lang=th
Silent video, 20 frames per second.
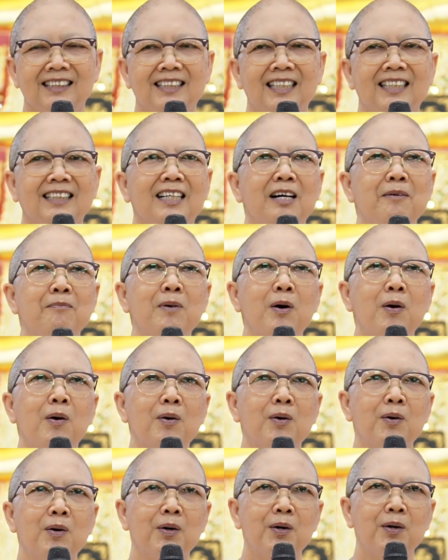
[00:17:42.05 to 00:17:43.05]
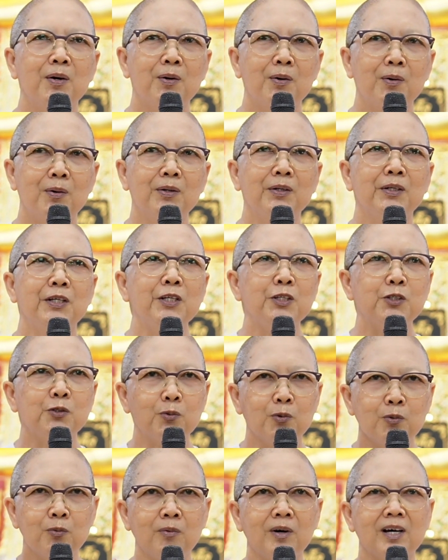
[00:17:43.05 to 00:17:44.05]
แต่ถ้ามองคนที่
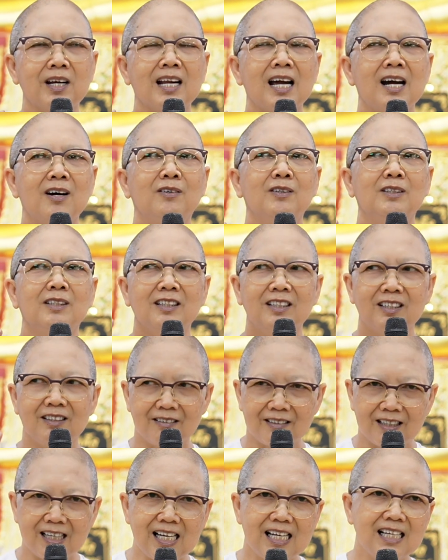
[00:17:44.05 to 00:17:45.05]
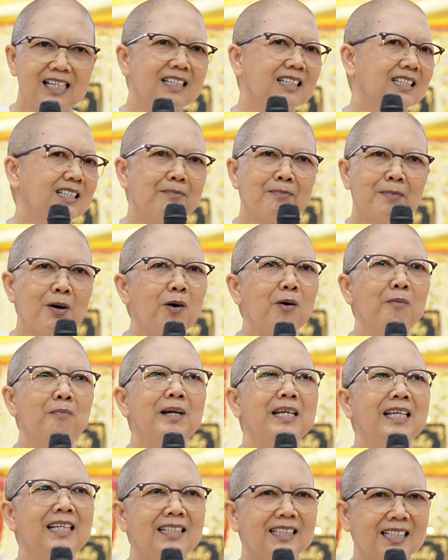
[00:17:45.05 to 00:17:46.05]
สูงกว่าเราเราก็จะมอง
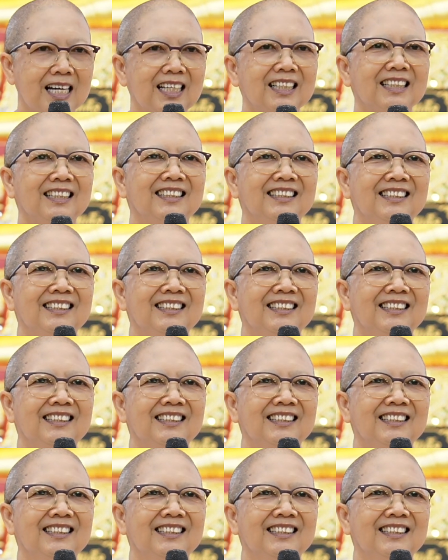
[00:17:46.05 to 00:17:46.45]
ไม่ชัด